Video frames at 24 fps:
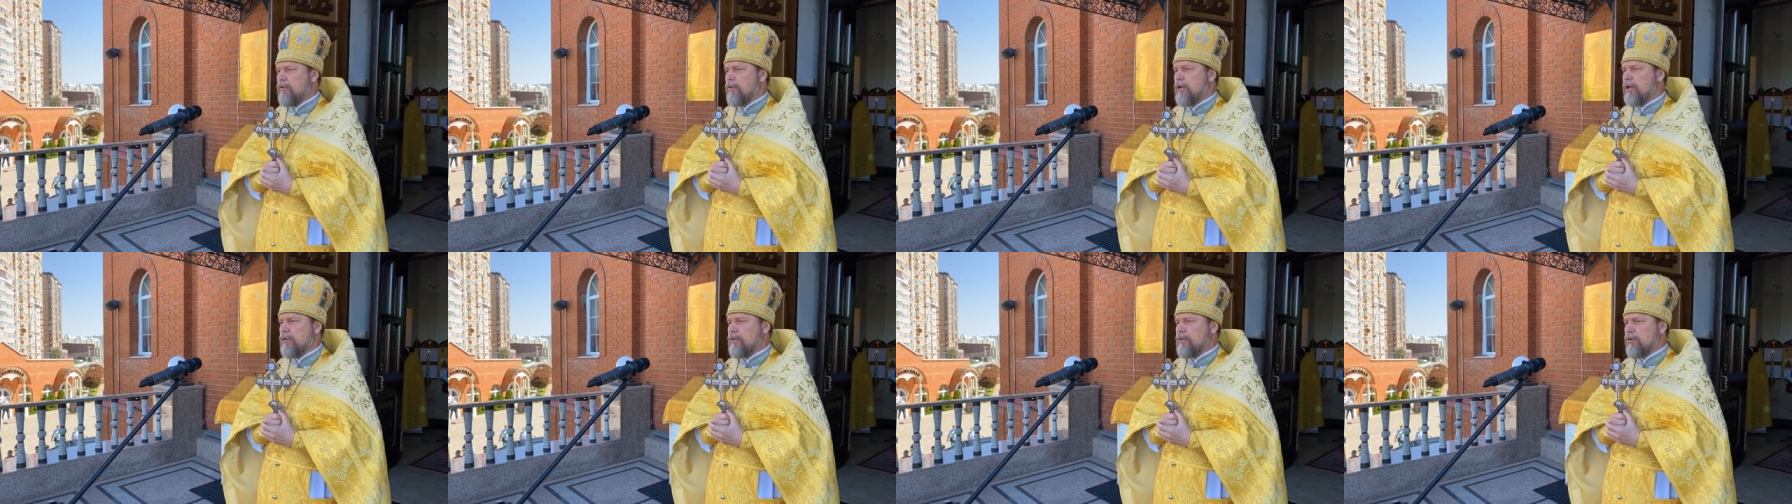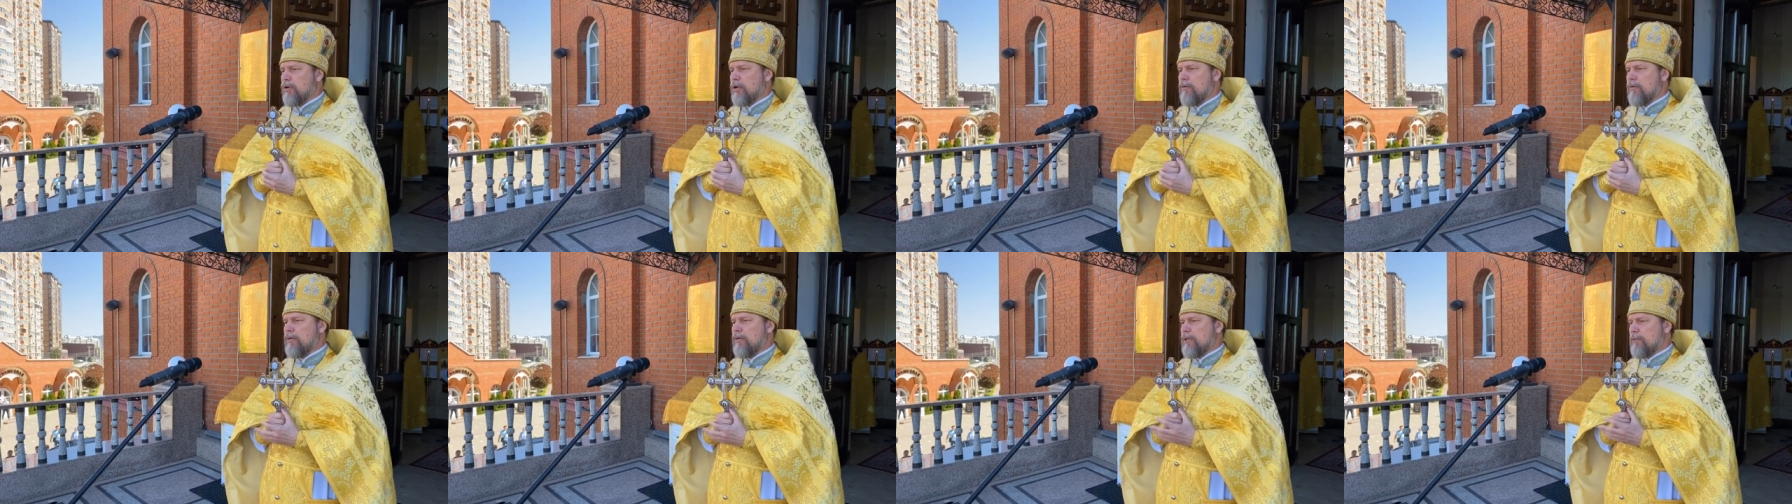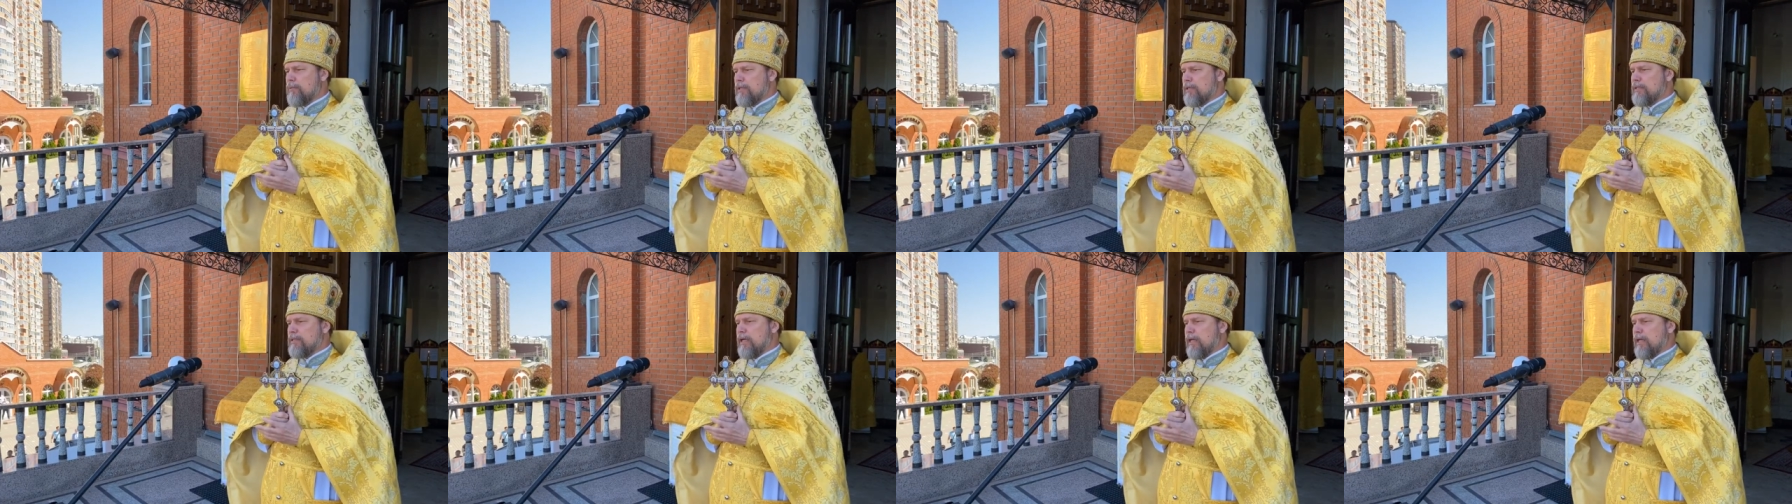у которого
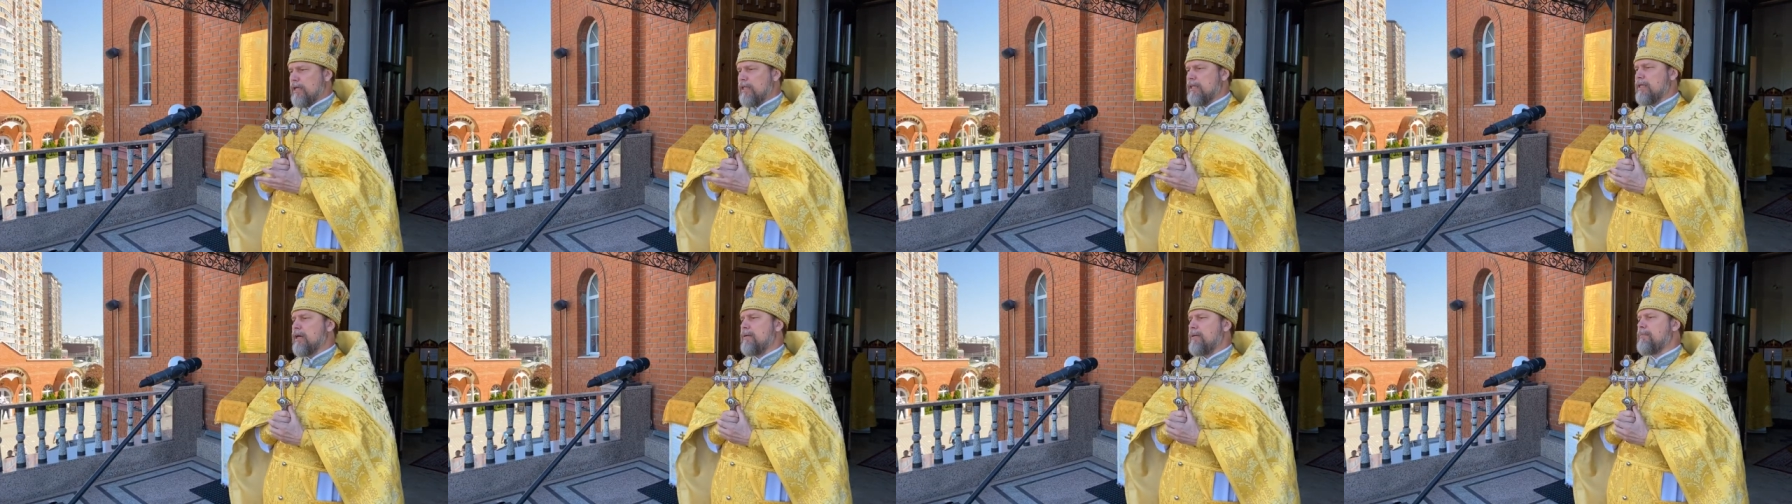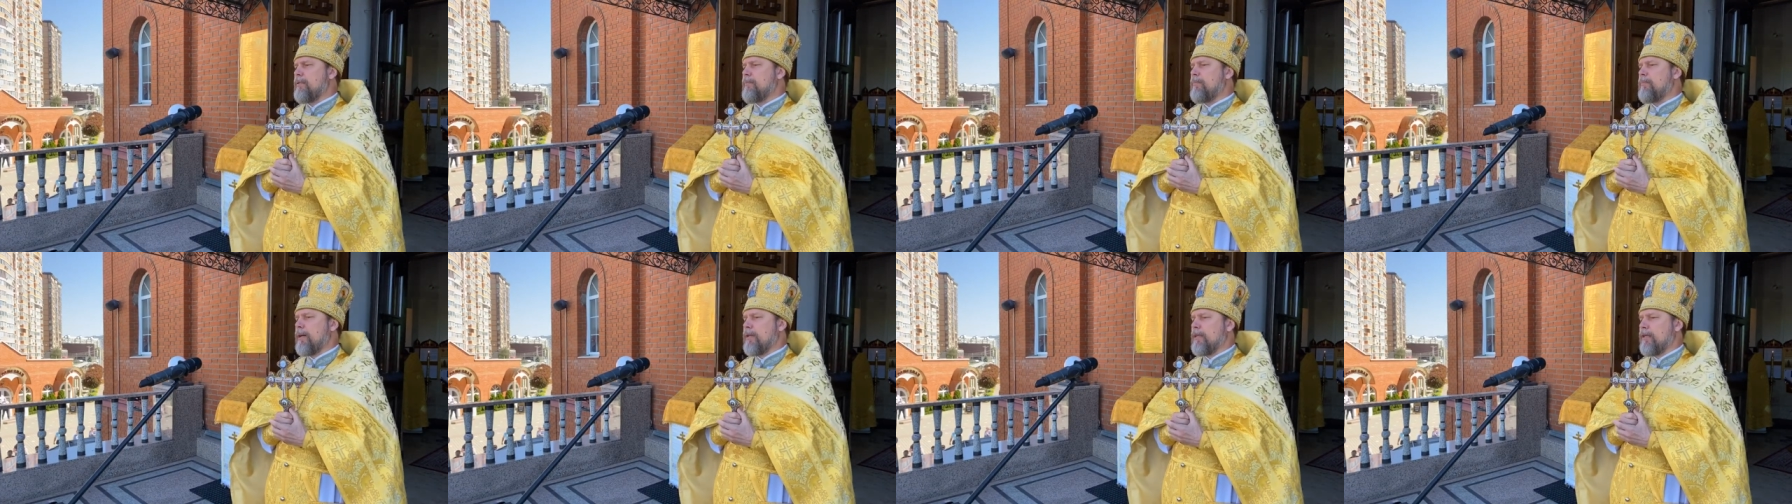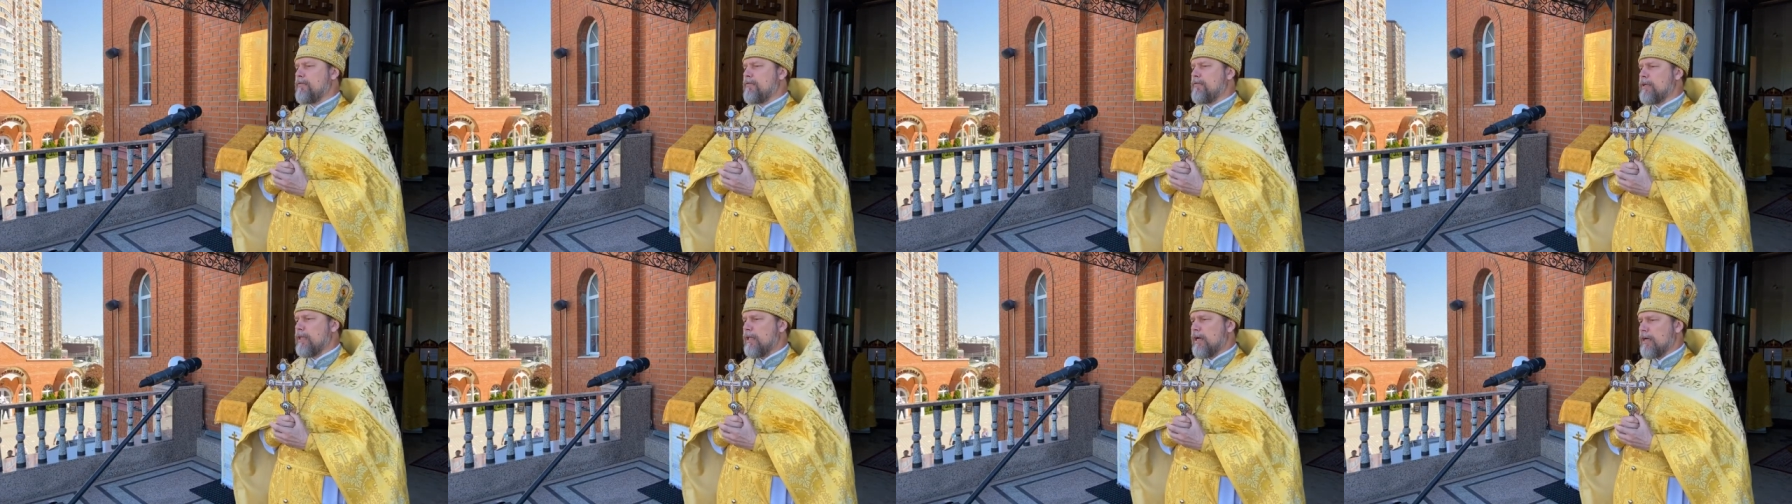либо соринка
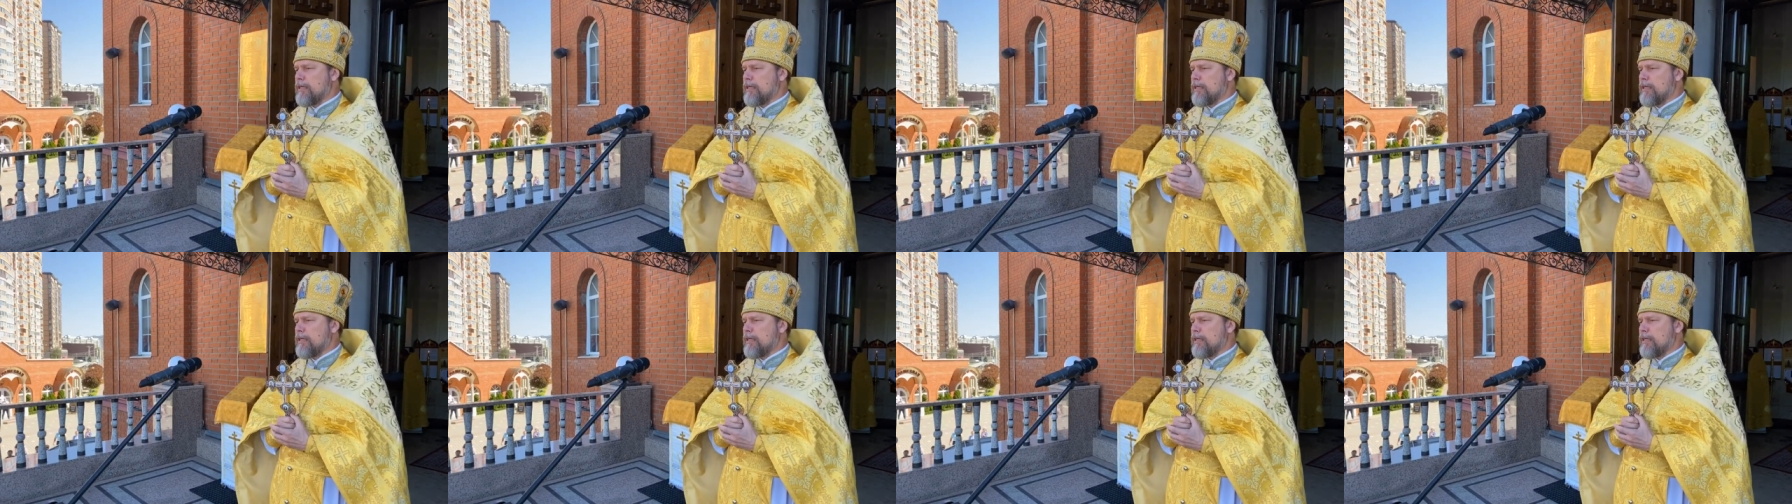попала в